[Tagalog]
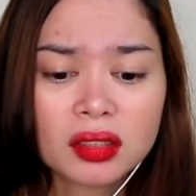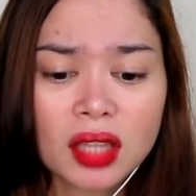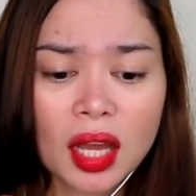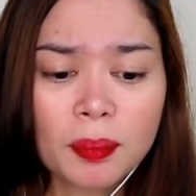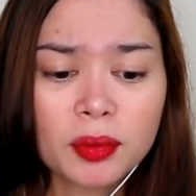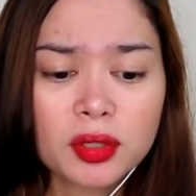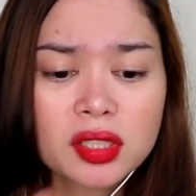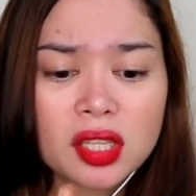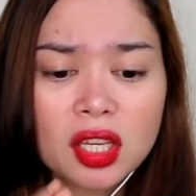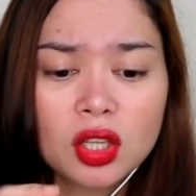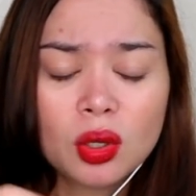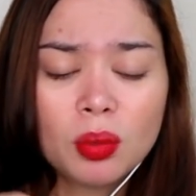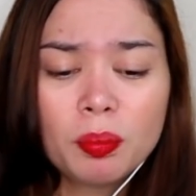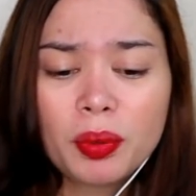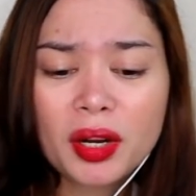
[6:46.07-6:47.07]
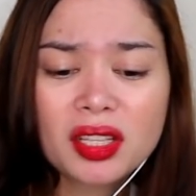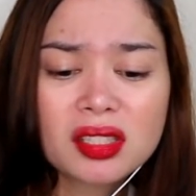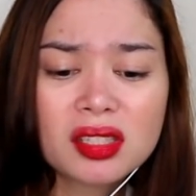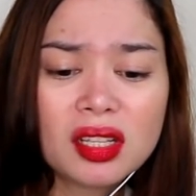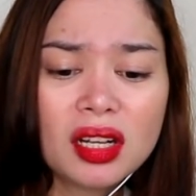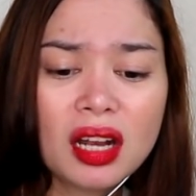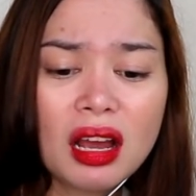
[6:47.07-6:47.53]
Tapos
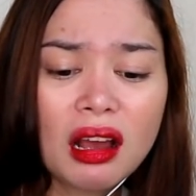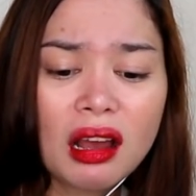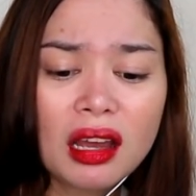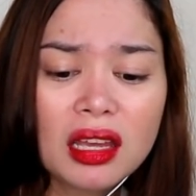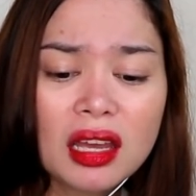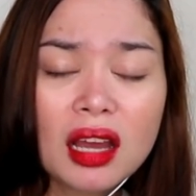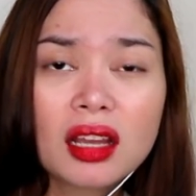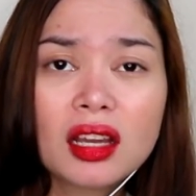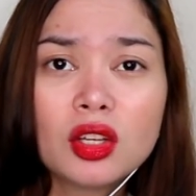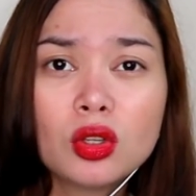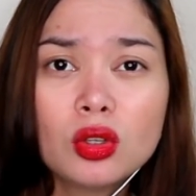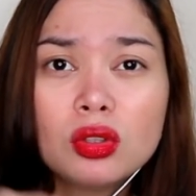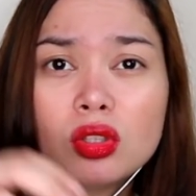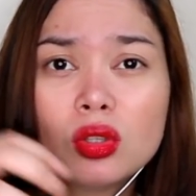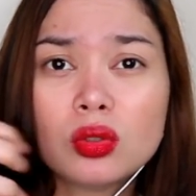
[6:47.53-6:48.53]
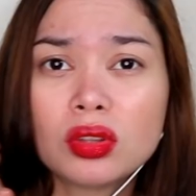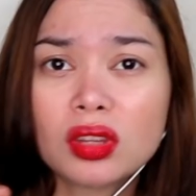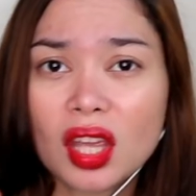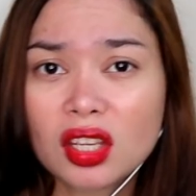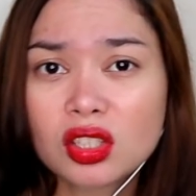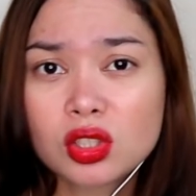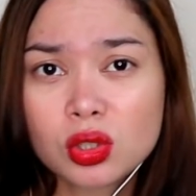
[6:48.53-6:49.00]
kinompress nila, kaya ganun yung
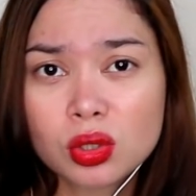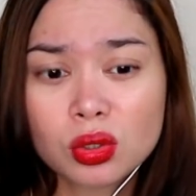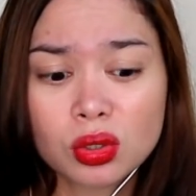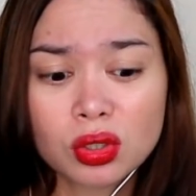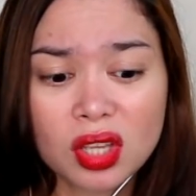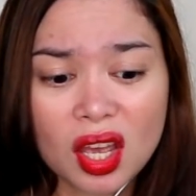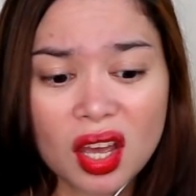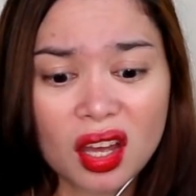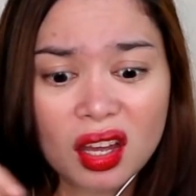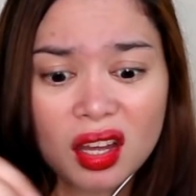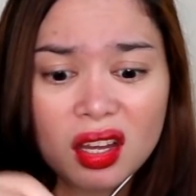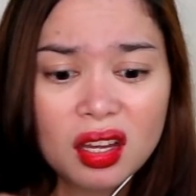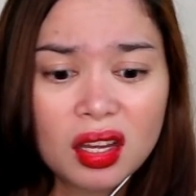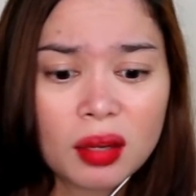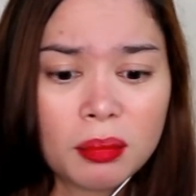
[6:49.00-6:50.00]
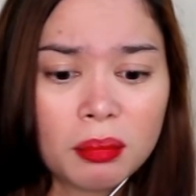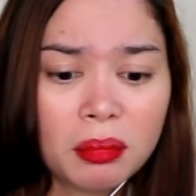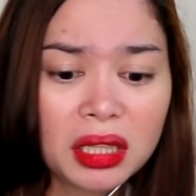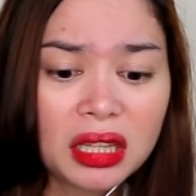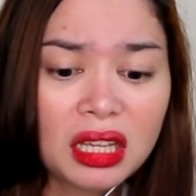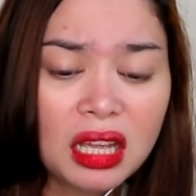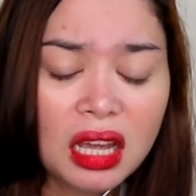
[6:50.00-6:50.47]
texture niya.
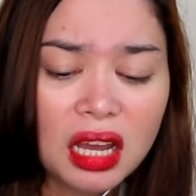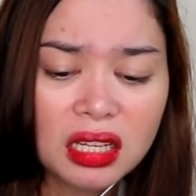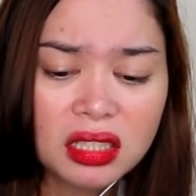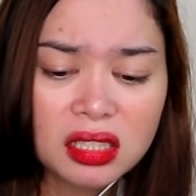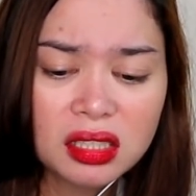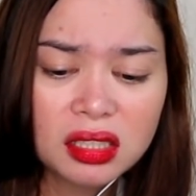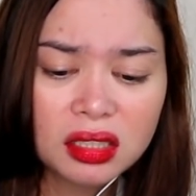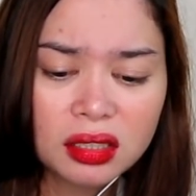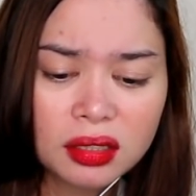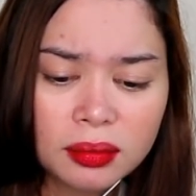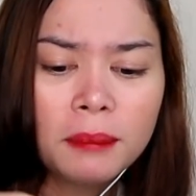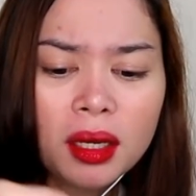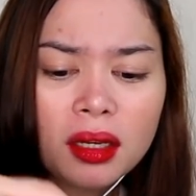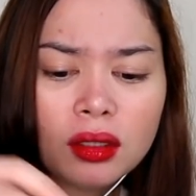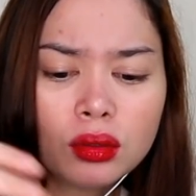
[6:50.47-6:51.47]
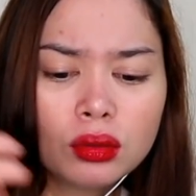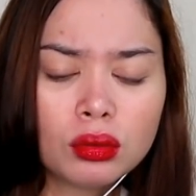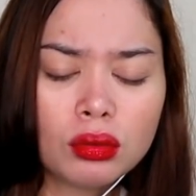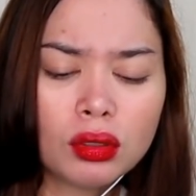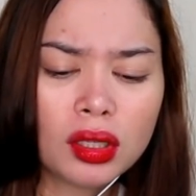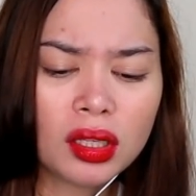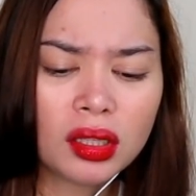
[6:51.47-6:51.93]
Matigas. Para
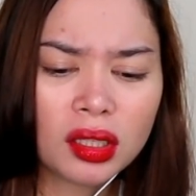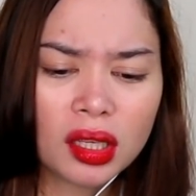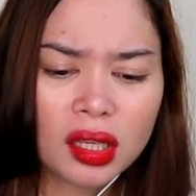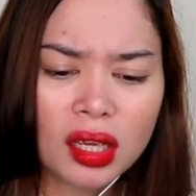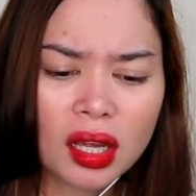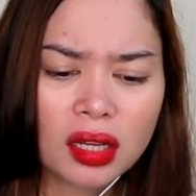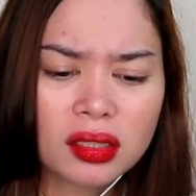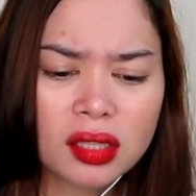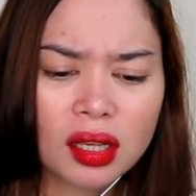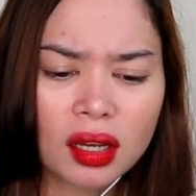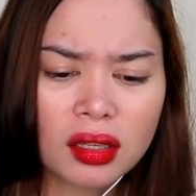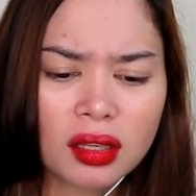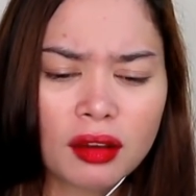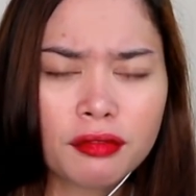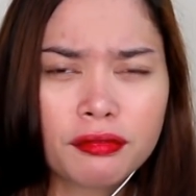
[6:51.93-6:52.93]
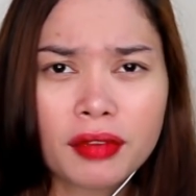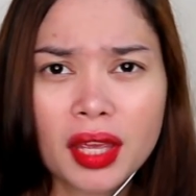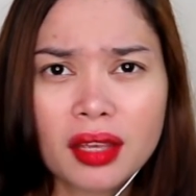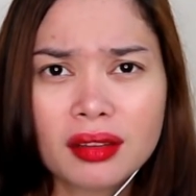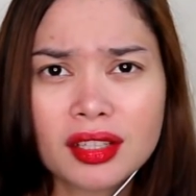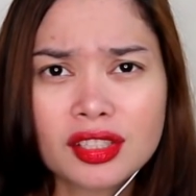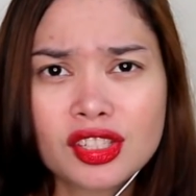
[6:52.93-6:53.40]
tuloy ang nangyayari sa kanya,
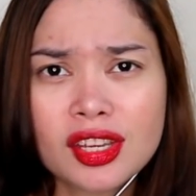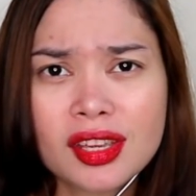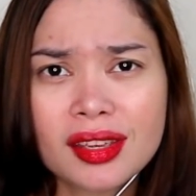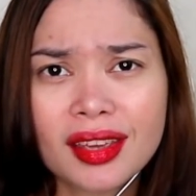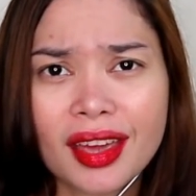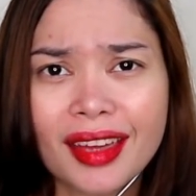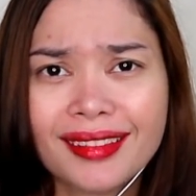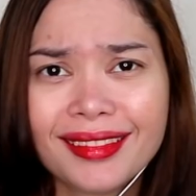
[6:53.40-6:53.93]
fake na chicken.